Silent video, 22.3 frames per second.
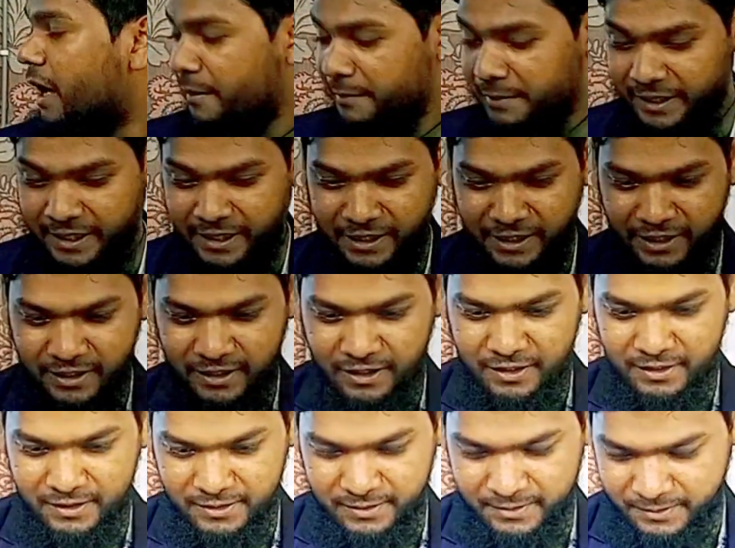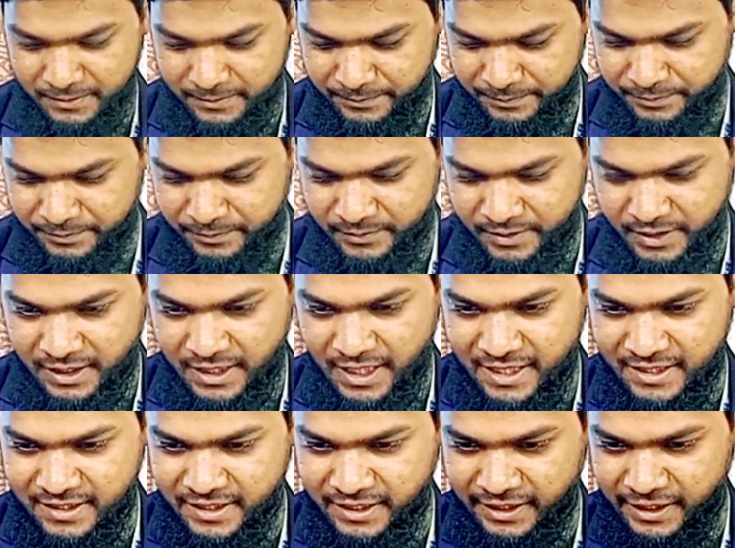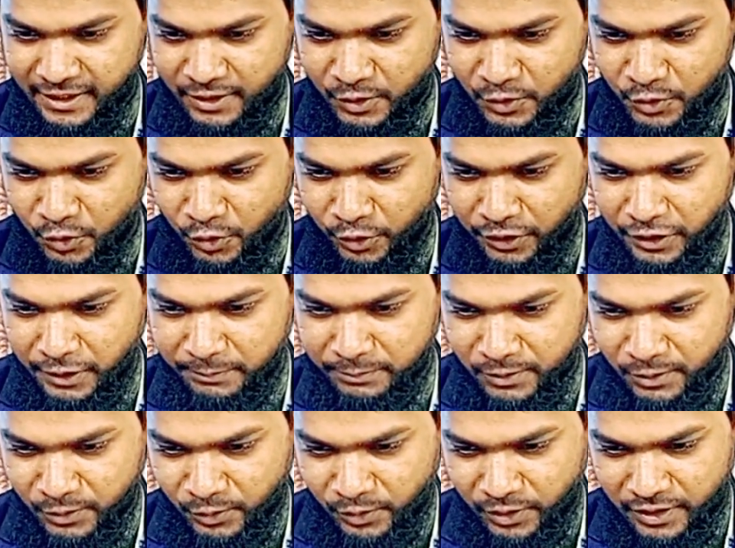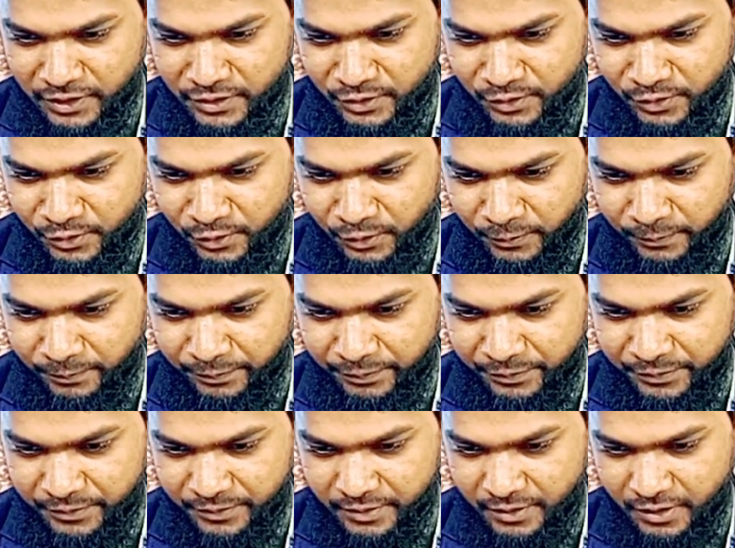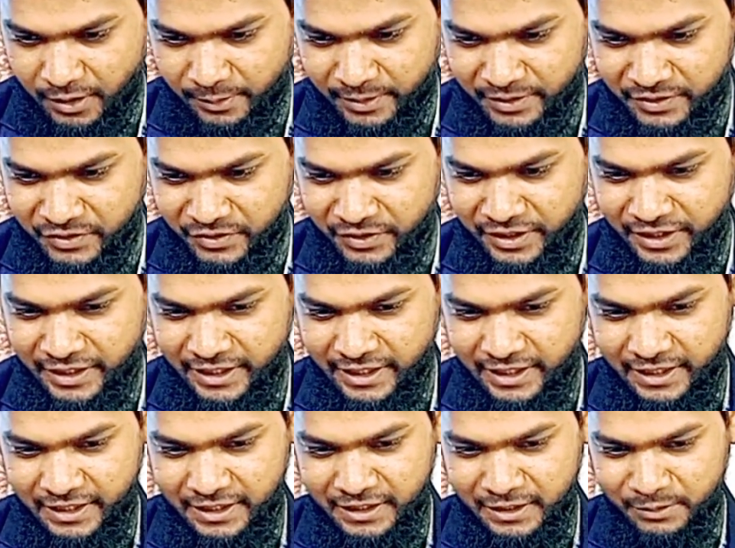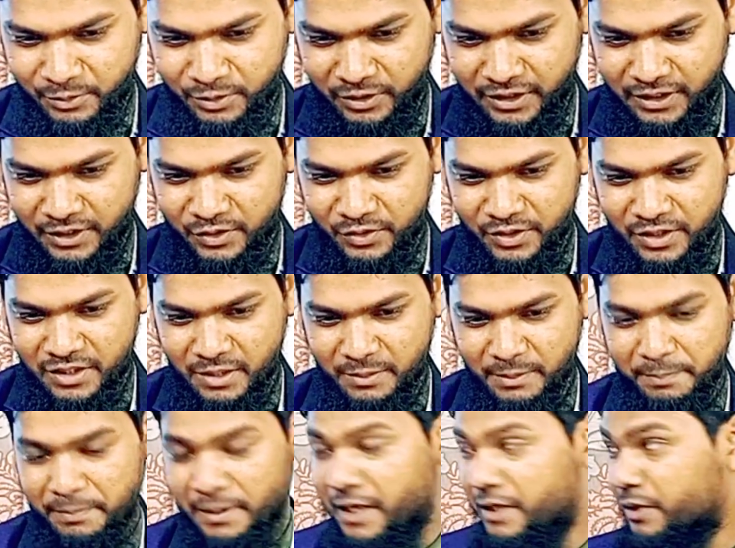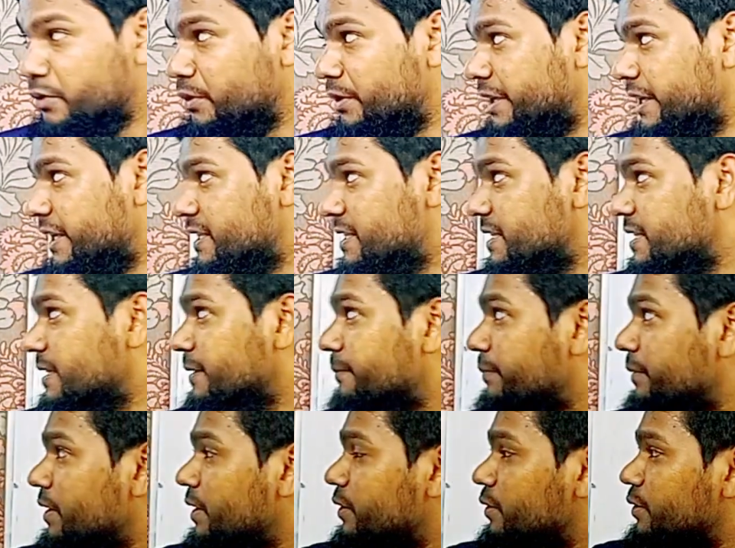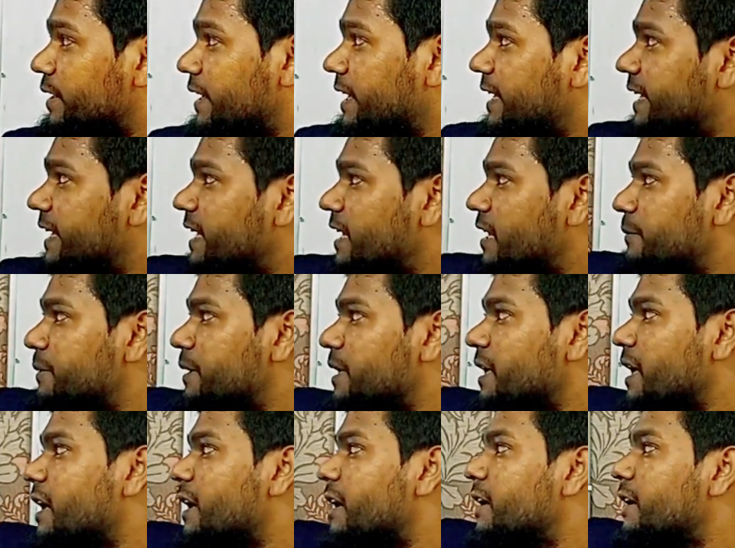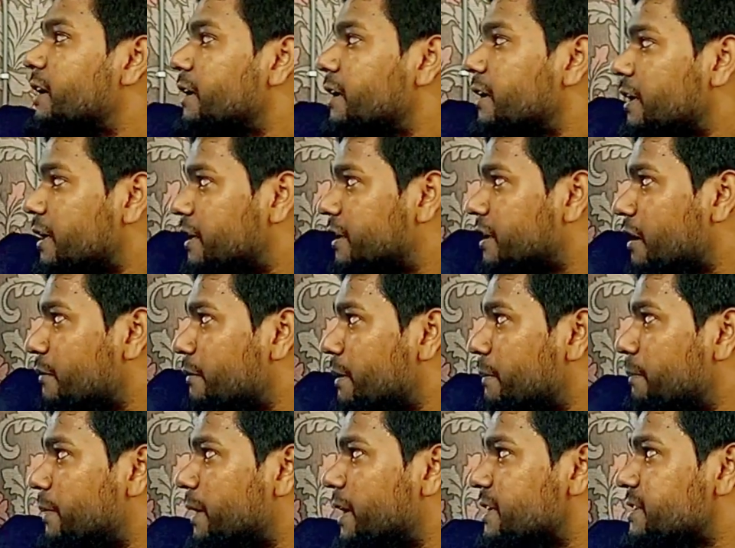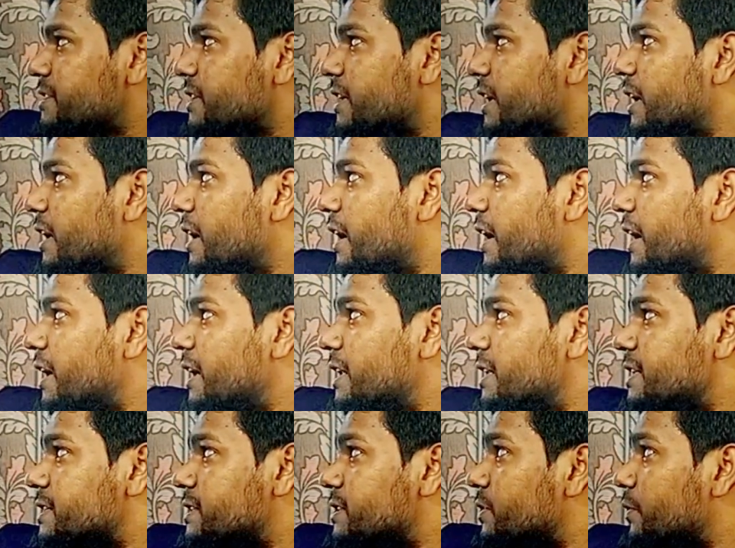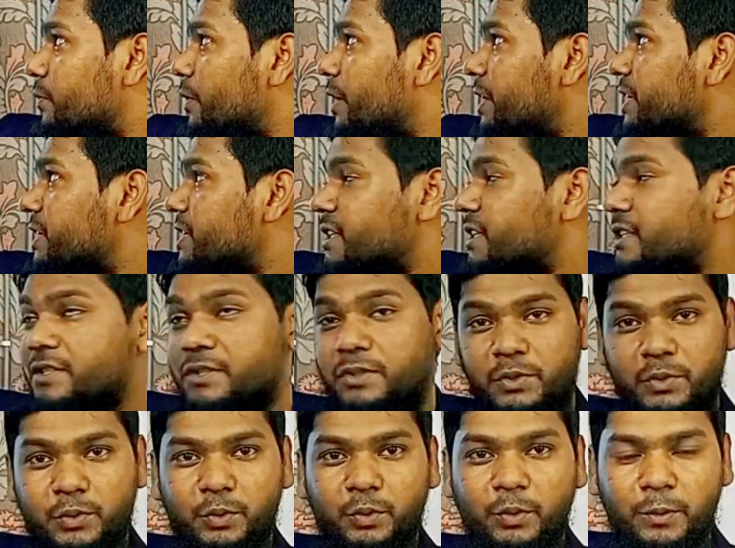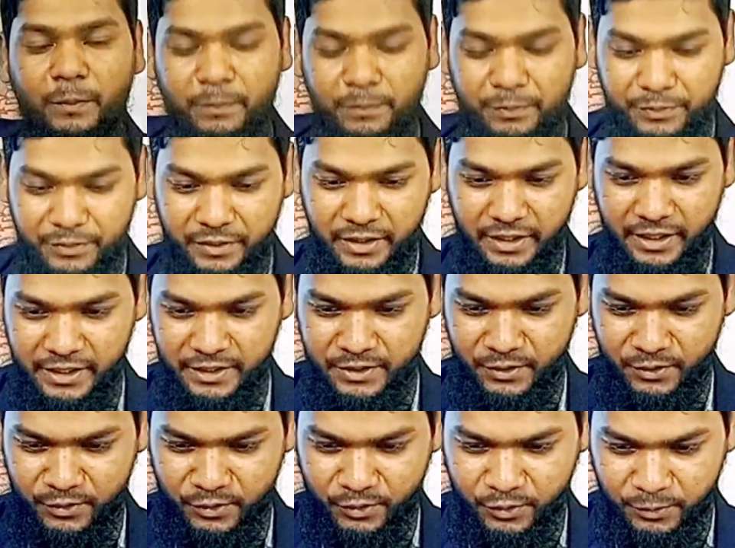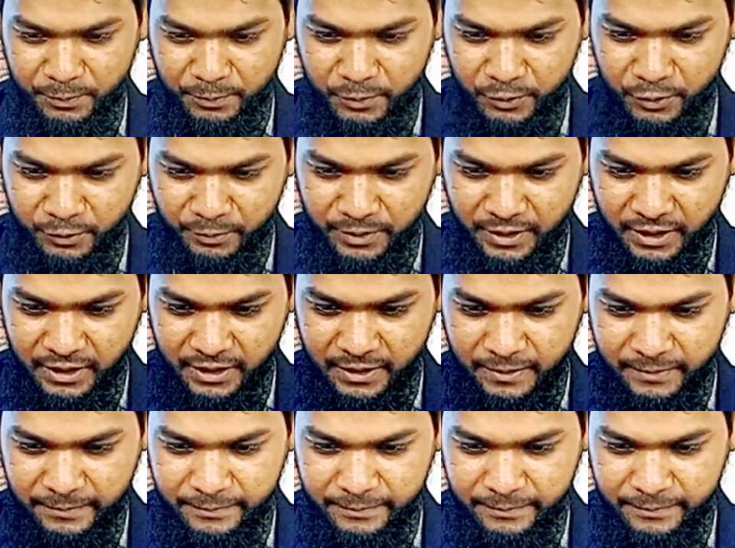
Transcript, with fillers: আমি এখানে ক্লাসটাকে একটু সংক্ষিপ্ত করার জন্য আমার স্ক্রিনে ইতিমধ্যে কিছু জিনিস আমি প্ল্যান করে রেখেছি তো দেখেন এখানে আমি গ্রামার প্লাস আয়েলস রাইটিং টাস্ক টু এর জন্য প্রথমে